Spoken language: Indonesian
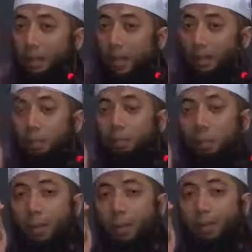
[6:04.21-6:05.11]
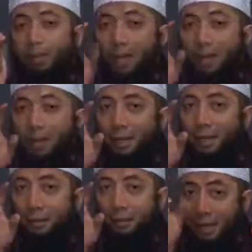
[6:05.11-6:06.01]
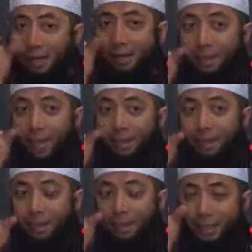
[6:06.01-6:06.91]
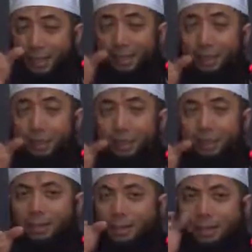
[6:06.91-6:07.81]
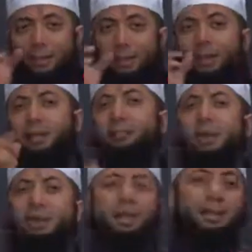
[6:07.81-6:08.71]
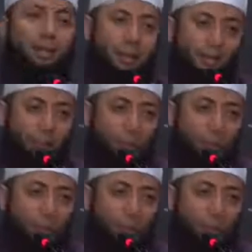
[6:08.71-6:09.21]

Atau memang dari matan hadis, isi hadis kelihatannya lemah sekali nih.